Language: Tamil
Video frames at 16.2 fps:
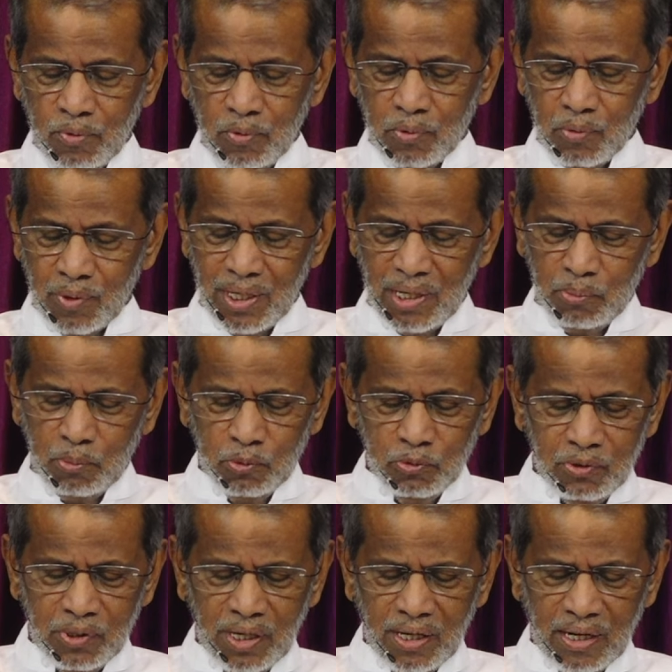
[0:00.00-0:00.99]
உன்னுடைய
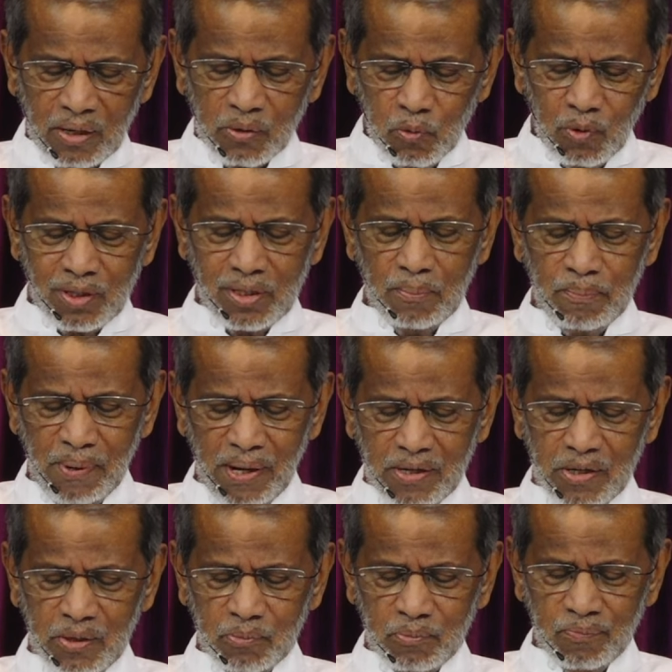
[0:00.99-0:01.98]
முந்தின நற்குணத்தை
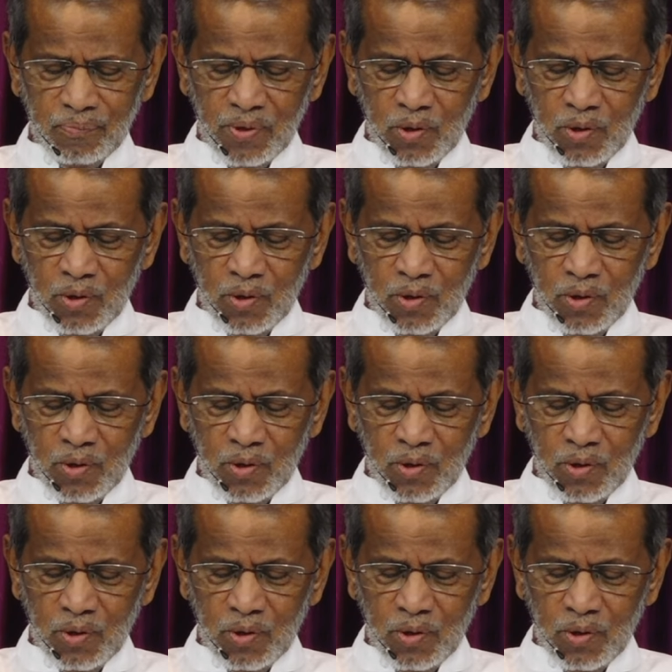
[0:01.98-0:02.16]
பார்க்கலும்